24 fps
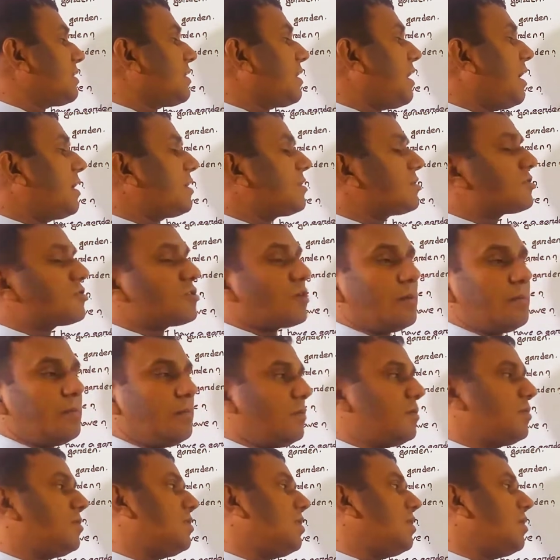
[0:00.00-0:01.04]
কার
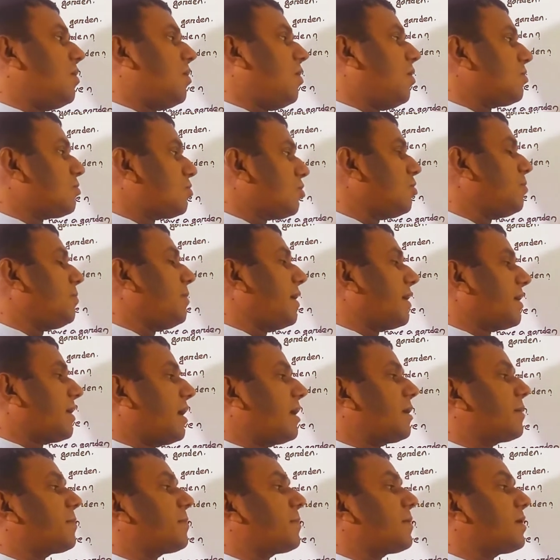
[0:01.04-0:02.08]
সম্বন্ধে অথবা
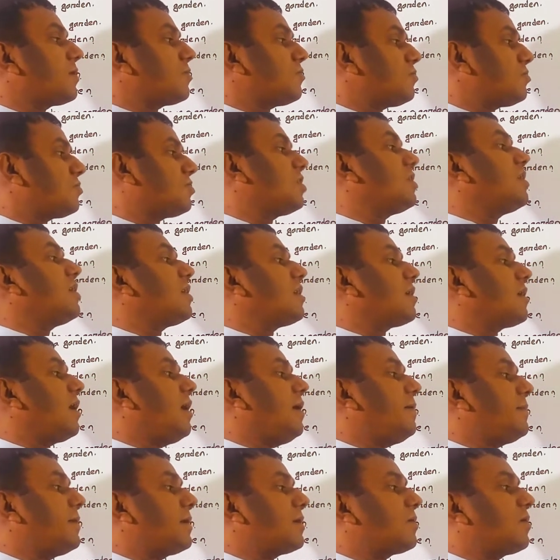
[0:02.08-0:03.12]
কার বিরুদ্ধে
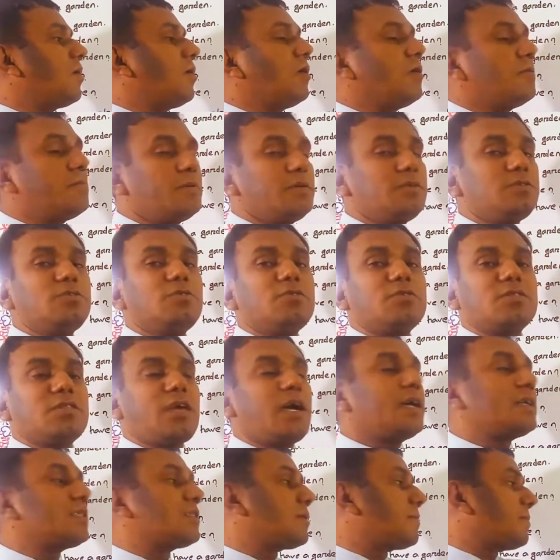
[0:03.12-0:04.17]
আমার অভিযোগ
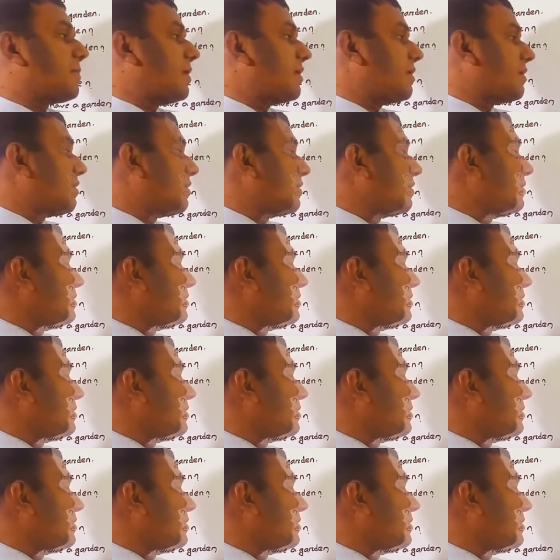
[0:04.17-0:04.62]
থাকতে পারে